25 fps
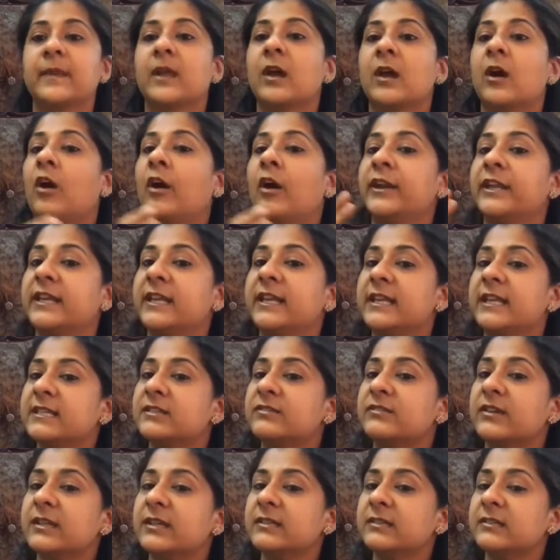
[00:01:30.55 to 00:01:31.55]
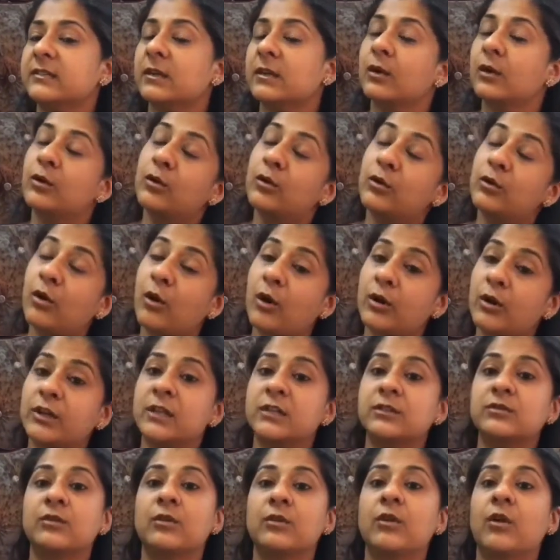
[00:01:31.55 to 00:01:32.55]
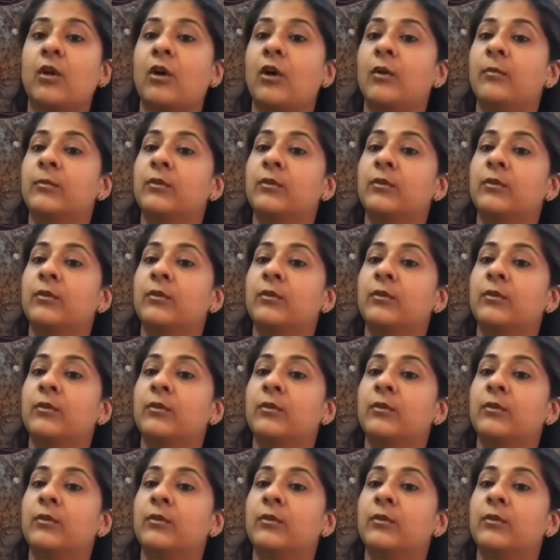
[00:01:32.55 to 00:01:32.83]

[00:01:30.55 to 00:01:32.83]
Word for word: और ये स्ट्रेस कॉर्टिसोल हार्मोन